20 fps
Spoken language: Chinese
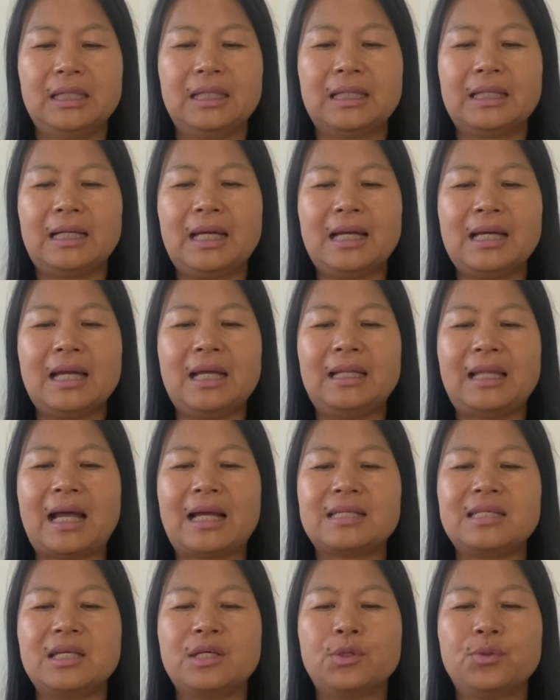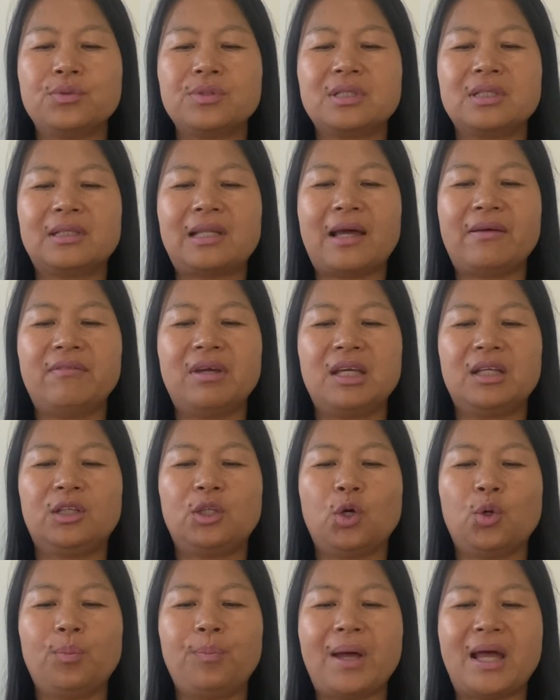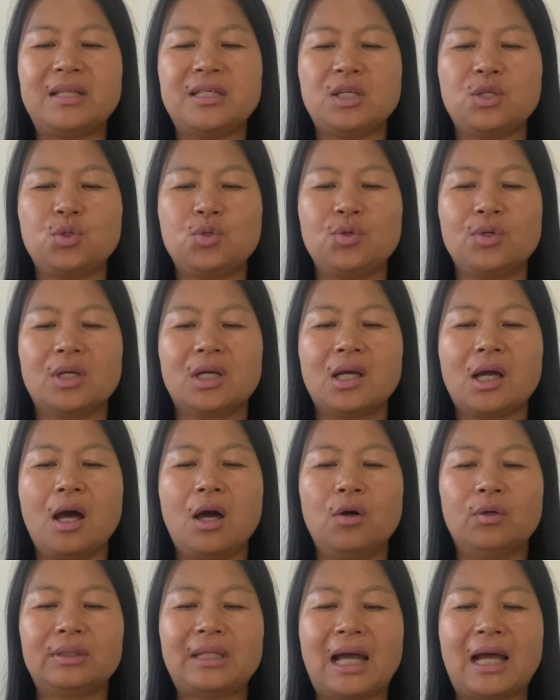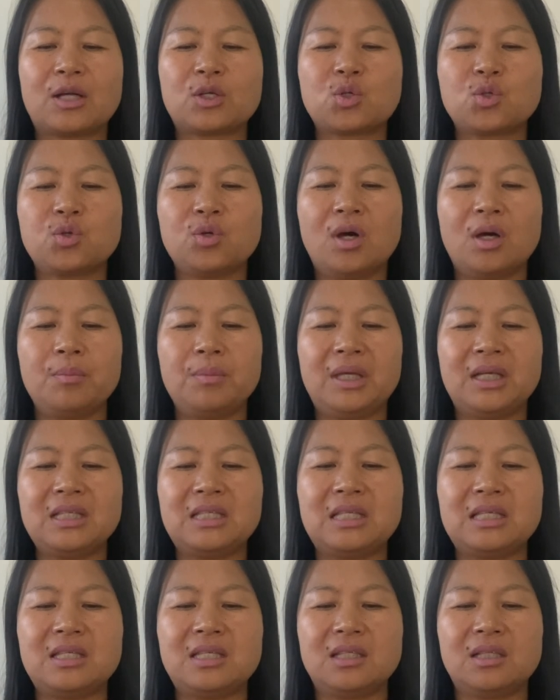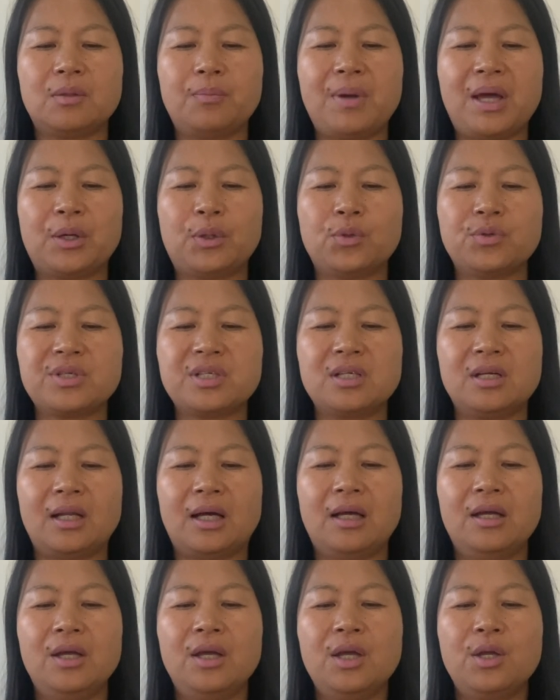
看看哪些公司单位都搬进去高大窗明、几净的办公室了。